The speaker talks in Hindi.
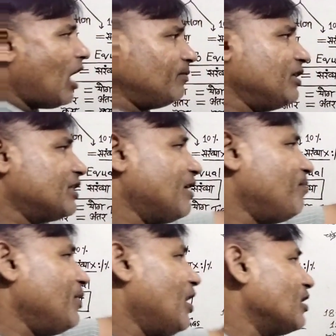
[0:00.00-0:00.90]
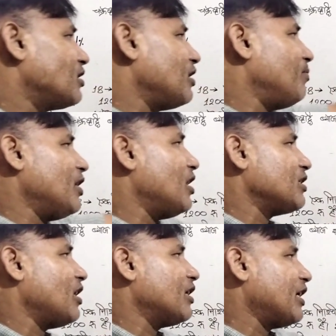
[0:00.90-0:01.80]
अब जैसे ब्याज से ब्याज
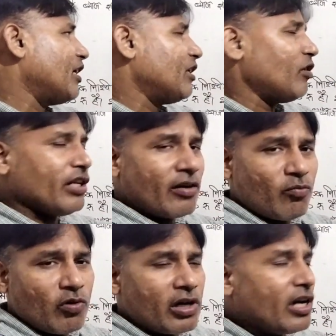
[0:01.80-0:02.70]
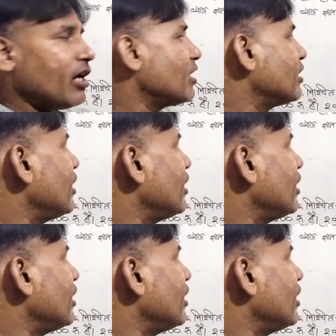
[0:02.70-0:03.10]
काटेंगे तो इधर मूलधन राशि